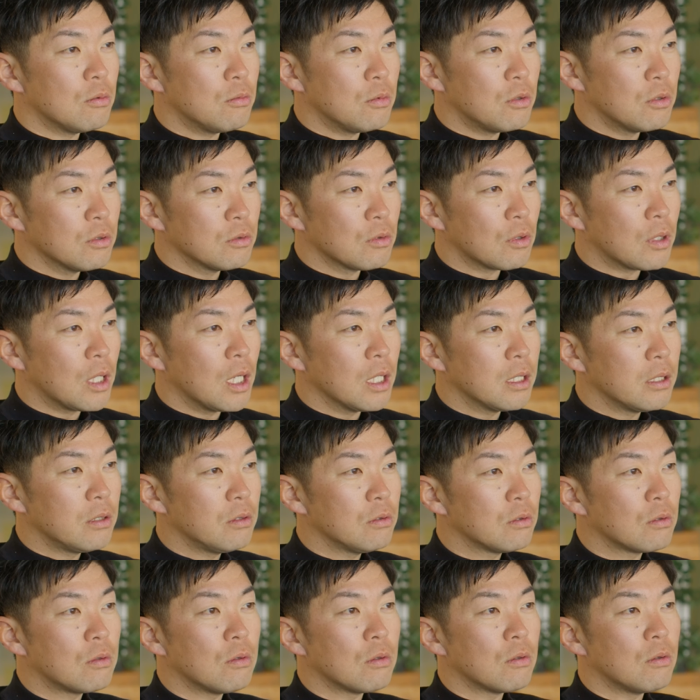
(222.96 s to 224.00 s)
思うのかってい
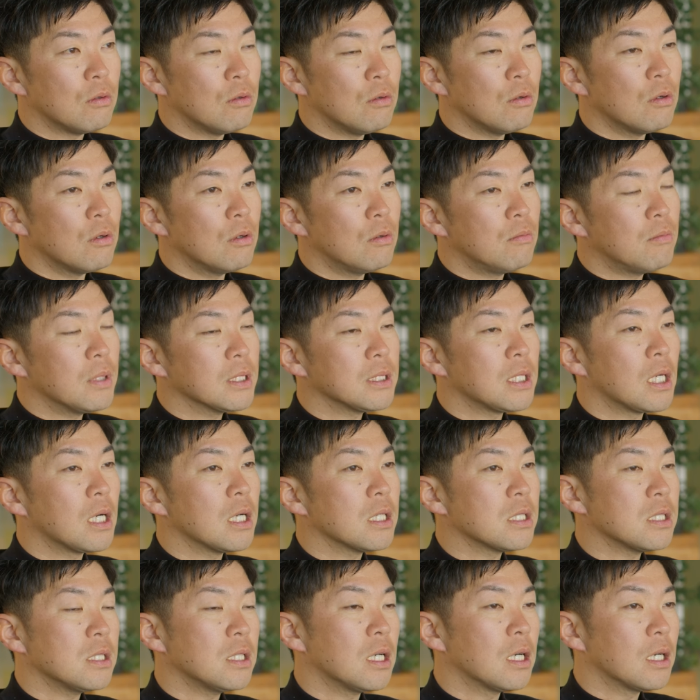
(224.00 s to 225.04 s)
うところを、
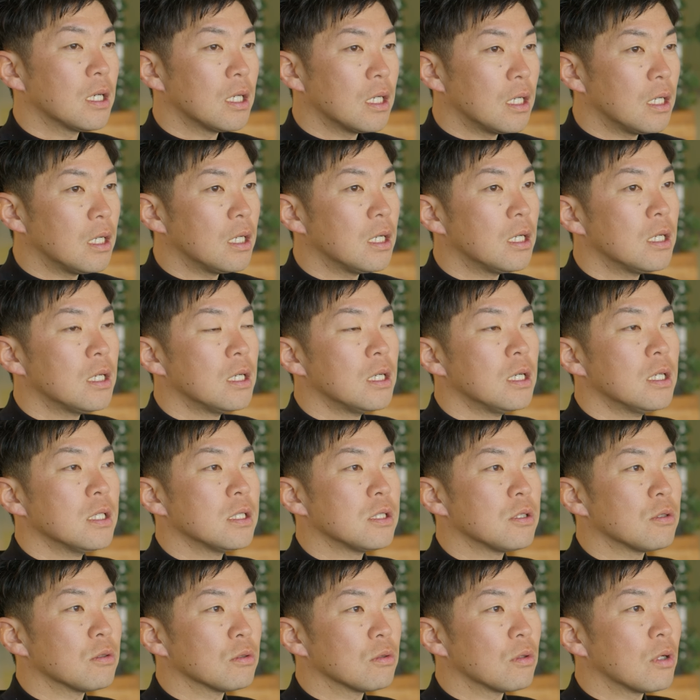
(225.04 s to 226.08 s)
探しながら
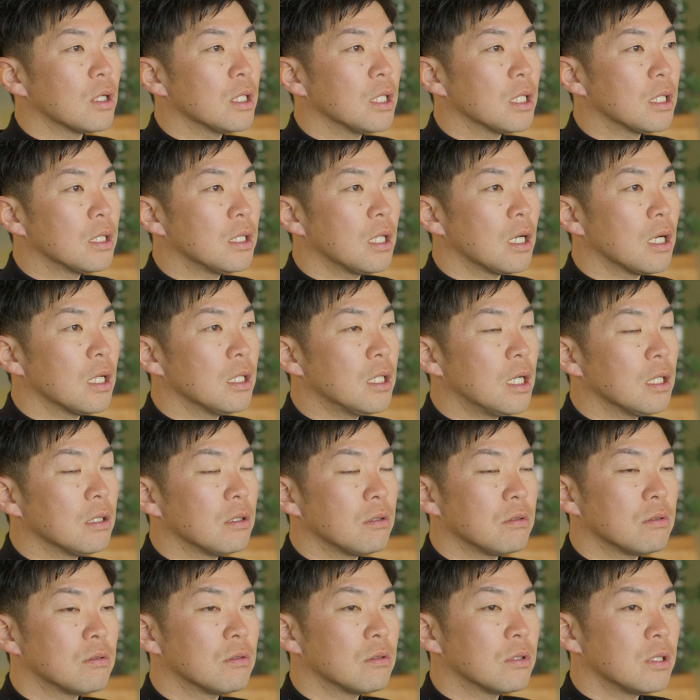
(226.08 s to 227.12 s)
仕事ができたらな
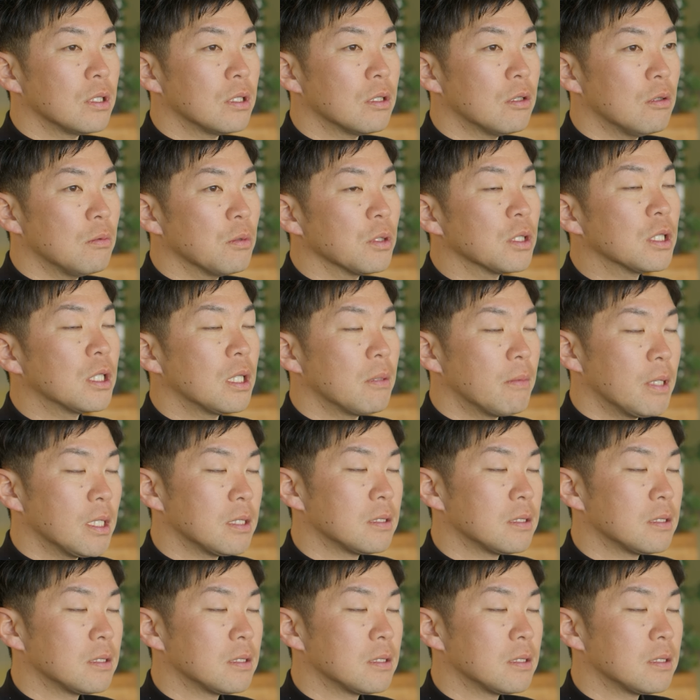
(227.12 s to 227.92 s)
というふうに思ってま